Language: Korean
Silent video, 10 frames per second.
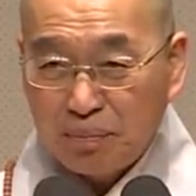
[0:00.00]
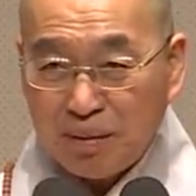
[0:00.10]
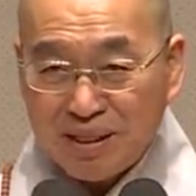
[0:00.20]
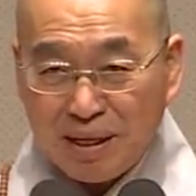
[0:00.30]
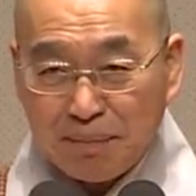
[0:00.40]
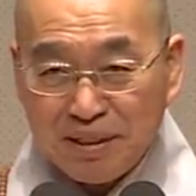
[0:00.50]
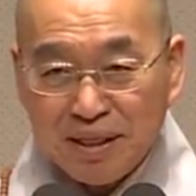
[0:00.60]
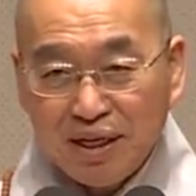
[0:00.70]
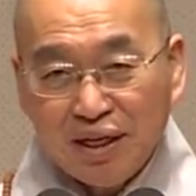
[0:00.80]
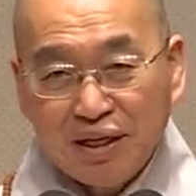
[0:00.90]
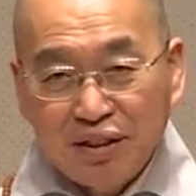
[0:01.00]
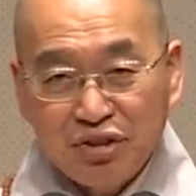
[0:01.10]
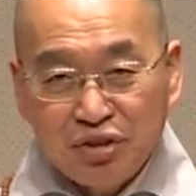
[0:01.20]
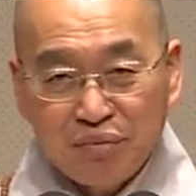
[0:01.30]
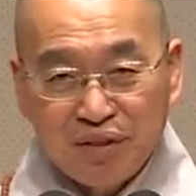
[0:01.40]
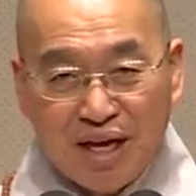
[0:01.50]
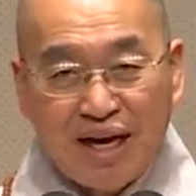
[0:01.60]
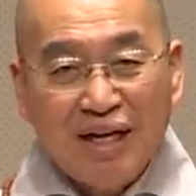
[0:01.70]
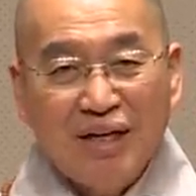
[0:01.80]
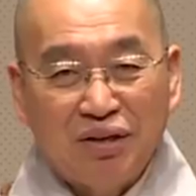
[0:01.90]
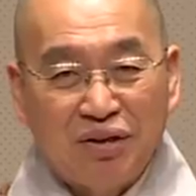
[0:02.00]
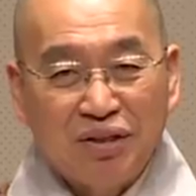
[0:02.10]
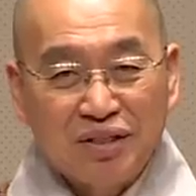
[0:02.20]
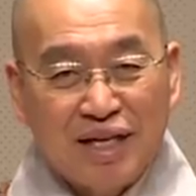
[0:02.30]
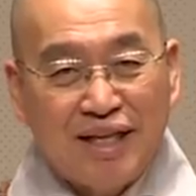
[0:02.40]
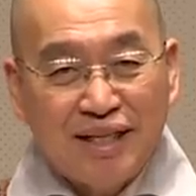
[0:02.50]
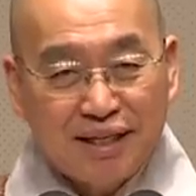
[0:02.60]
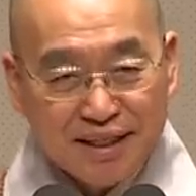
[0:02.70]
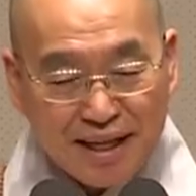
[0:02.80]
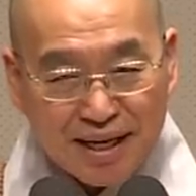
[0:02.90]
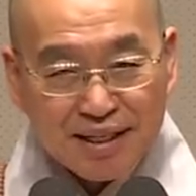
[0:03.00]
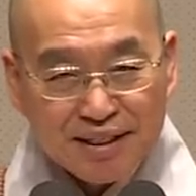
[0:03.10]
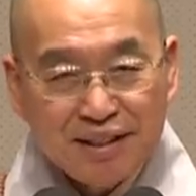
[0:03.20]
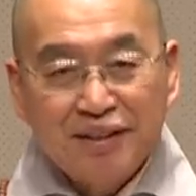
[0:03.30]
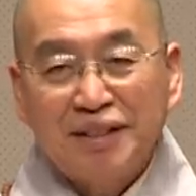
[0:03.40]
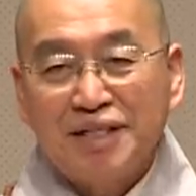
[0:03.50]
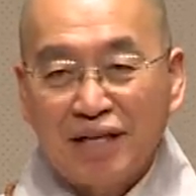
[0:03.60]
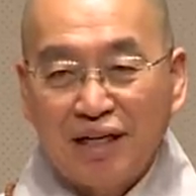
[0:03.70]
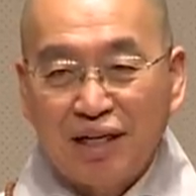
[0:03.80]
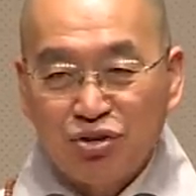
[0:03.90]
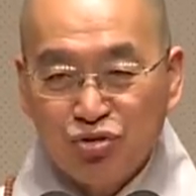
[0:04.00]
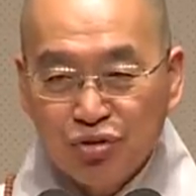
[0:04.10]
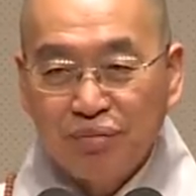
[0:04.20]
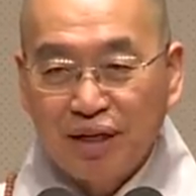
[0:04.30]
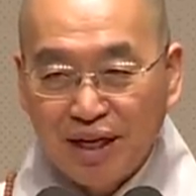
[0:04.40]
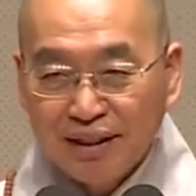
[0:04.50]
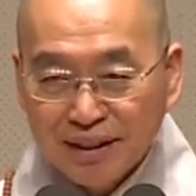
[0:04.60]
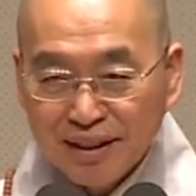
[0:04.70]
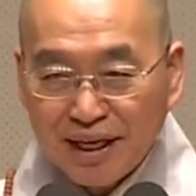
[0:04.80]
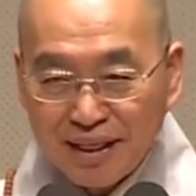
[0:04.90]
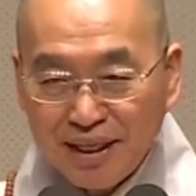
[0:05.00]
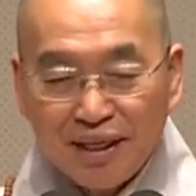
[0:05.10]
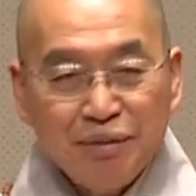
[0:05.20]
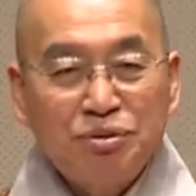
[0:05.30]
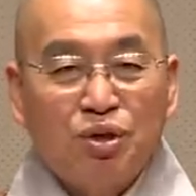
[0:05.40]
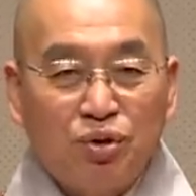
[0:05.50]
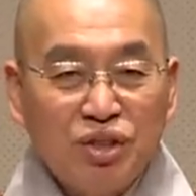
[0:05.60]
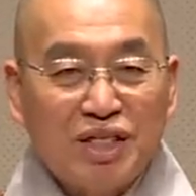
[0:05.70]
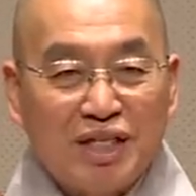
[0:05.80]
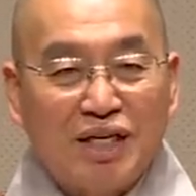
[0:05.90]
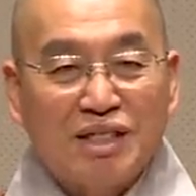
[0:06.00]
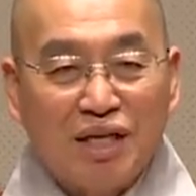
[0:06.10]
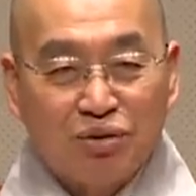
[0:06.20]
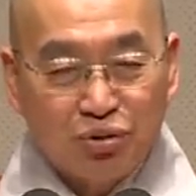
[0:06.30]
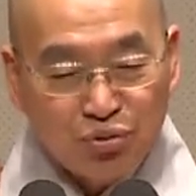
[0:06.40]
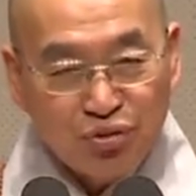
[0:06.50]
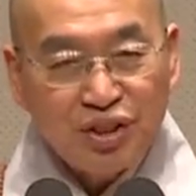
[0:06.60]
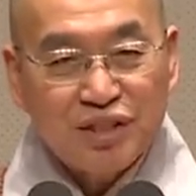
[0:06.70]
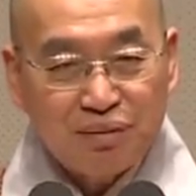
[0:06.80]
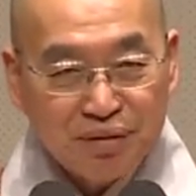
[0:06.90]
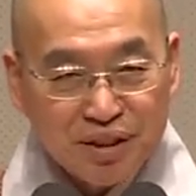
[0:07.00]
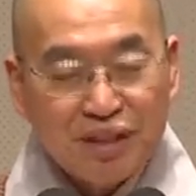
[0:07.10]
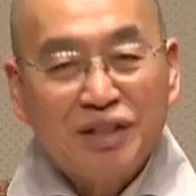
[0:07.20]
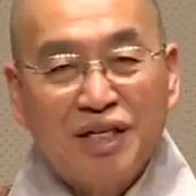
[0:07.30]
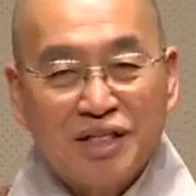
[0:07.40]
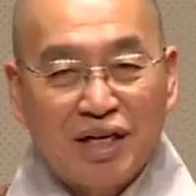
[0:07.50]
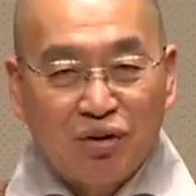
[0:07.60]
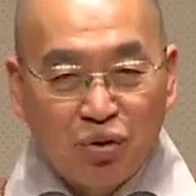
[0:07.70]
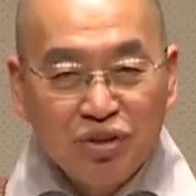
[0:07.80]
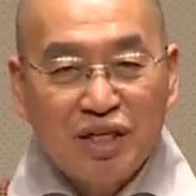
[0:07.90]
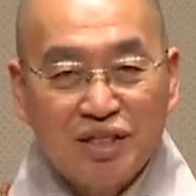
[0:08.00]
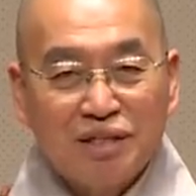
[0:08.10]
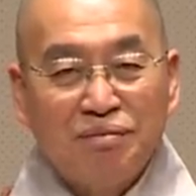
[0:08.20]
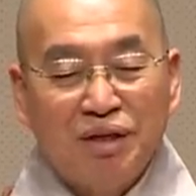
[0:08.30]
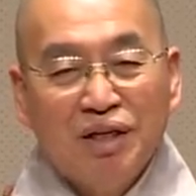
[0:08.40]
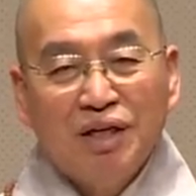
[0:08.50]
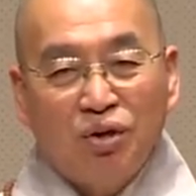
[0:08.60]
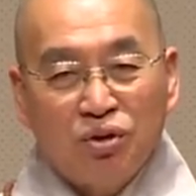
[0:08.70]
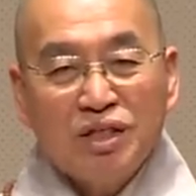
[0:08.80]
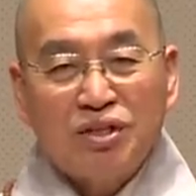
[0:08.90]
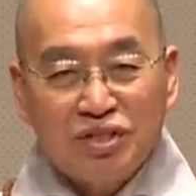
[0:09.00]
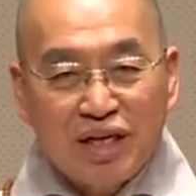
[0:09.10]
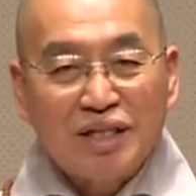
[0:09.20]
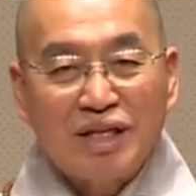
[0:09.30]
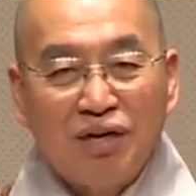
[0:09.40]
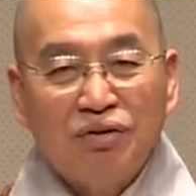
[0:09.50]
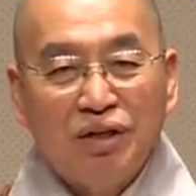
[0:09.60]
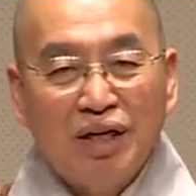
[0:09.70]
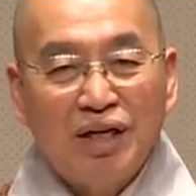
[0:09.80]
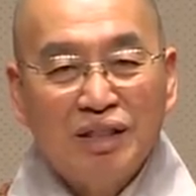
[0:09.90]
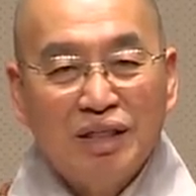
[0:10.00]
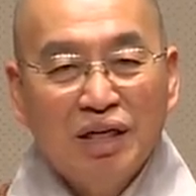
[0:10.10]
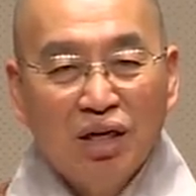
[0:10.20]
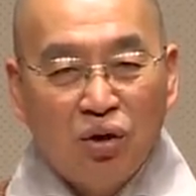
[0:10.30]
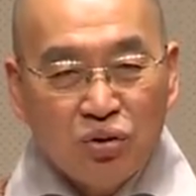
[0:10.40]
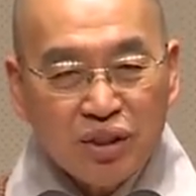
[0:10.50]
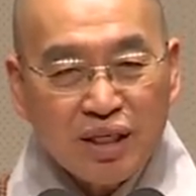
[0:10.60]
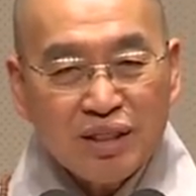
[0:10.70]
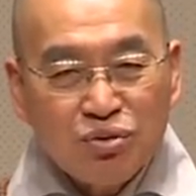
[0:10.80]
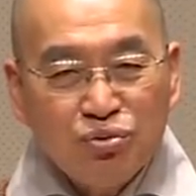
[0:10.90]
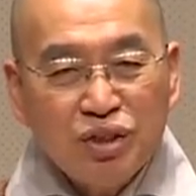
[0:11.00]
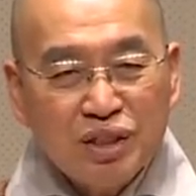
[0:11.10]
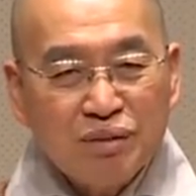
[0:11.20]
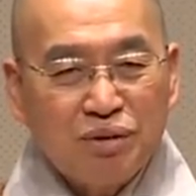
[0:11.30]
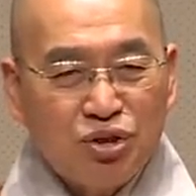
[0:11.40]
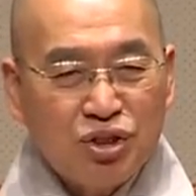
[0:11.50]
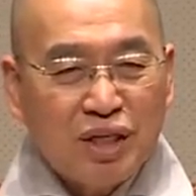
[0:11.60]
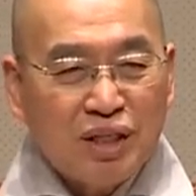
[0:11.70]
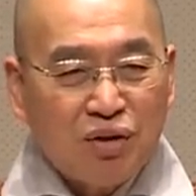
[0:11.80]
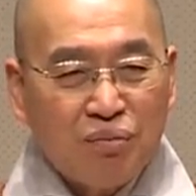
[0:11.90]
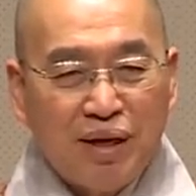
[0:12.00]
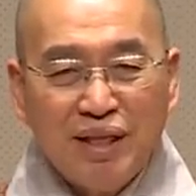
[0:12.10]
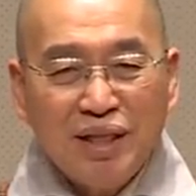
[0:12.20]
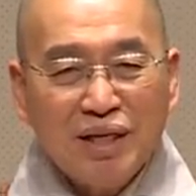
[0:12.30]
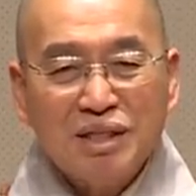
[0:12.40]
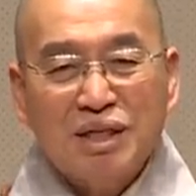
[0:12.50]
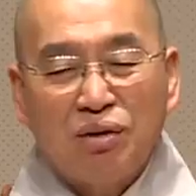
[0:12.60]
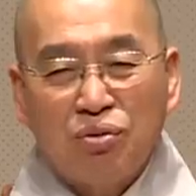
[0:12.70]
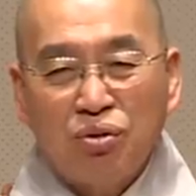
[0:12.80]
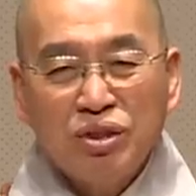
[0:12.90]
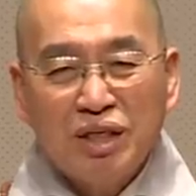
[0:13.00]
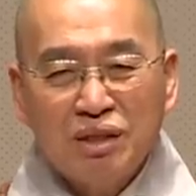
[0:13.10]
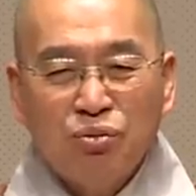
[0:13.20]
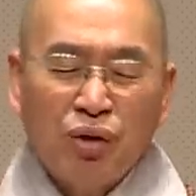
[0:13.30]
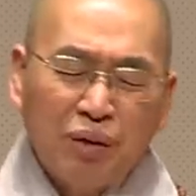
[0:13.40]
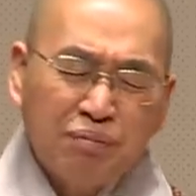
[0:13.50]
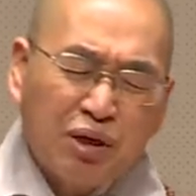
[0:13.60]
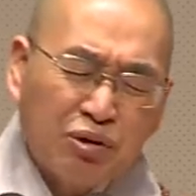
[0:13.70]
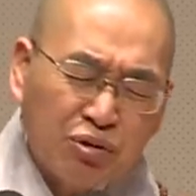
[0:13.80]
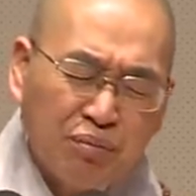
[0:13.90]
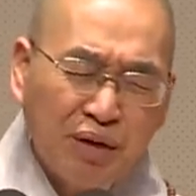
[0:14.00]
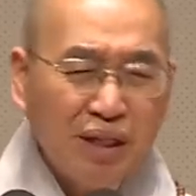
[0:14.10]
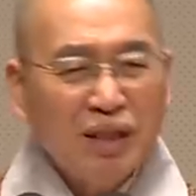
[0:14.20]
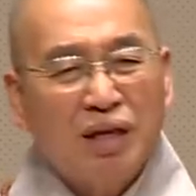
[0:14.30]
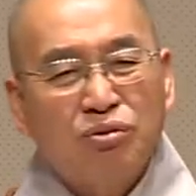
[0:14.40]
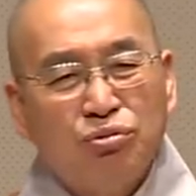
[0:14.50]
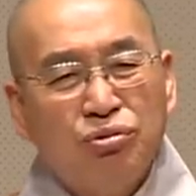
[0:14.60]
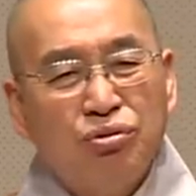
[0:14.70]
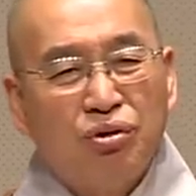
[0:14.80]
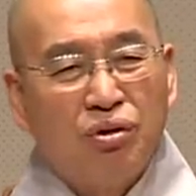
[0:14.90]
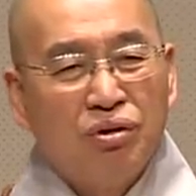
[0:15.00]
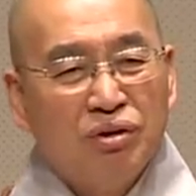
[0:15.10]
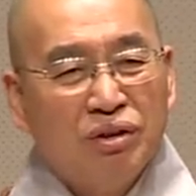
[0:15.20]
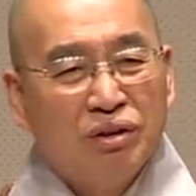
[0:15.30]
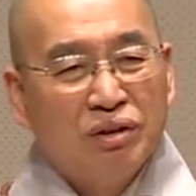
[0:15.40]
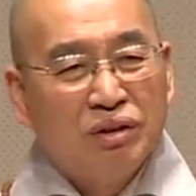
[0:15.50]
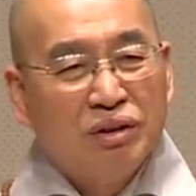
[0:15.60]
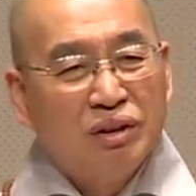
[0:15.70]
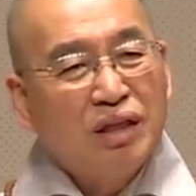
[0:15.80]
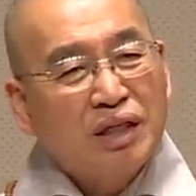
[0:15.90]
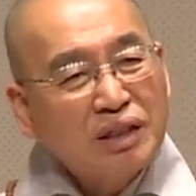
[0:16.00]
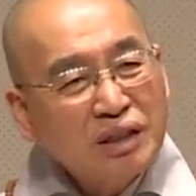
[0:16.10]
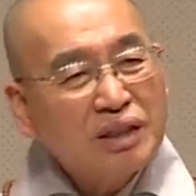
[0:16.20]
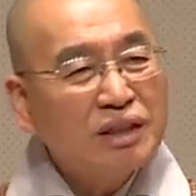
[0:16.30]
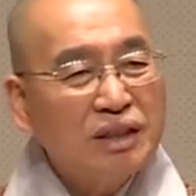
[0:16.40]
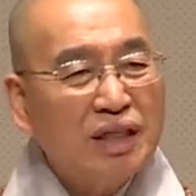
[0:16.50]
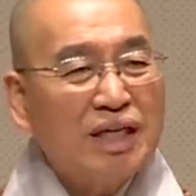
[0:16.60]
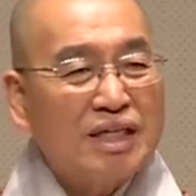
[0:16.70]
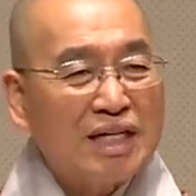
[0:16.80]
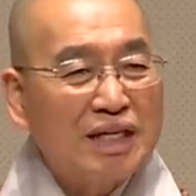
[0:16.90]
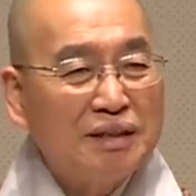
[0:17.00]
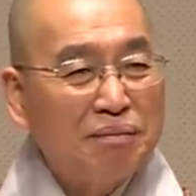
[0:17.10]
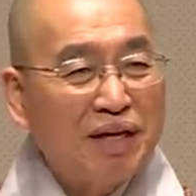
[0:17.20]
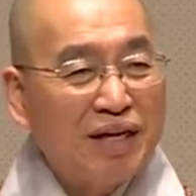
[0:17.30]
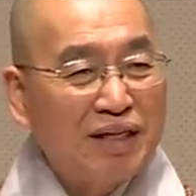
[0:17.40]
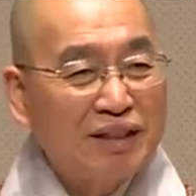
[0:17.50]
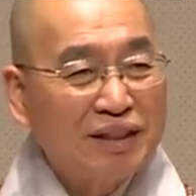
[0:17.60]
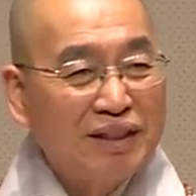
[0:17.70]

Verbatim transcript: 바삭바삭하게 그랬죠. 살아요. 살 때는 딱 즐겁게 살다 죽으면 안녕히 계십시오. 혼자 잘 살고 둘이 있으면 즐겁게 살고 혼자 있으면 혼자도 잘 살고 이래야지. 혼자 둘이 있으면 귀찮다고 맨날 싸우고 혼자 있으면 외롭다고 또 맨날 울고 이렇게 끈적끈적하게 살지 말라는 거